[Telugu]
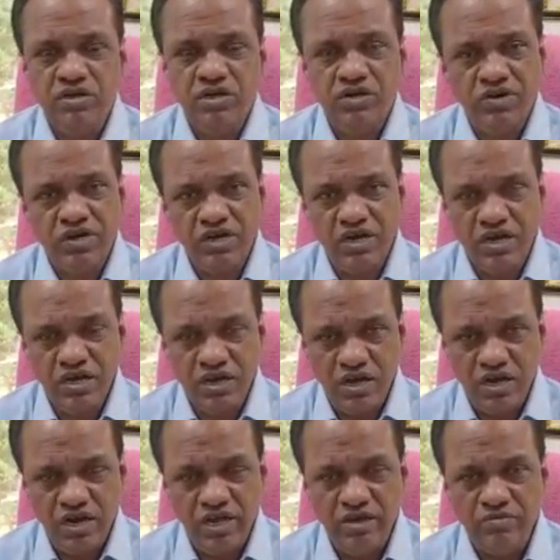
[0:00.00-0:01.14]
నవగ్రహాల
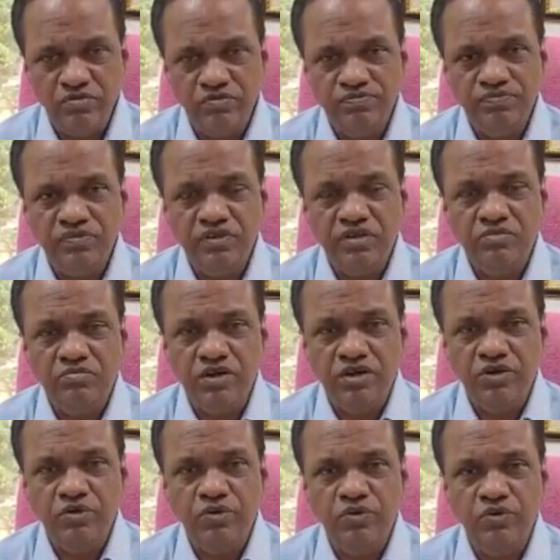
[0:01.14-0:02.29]
ఆలయం
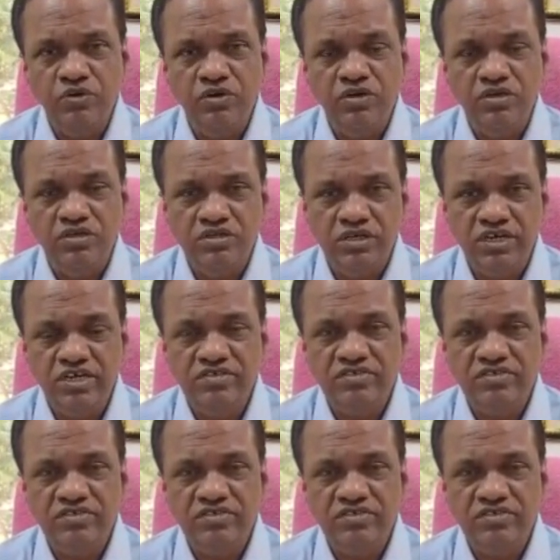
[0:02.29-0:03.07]
మరియు షిరిడి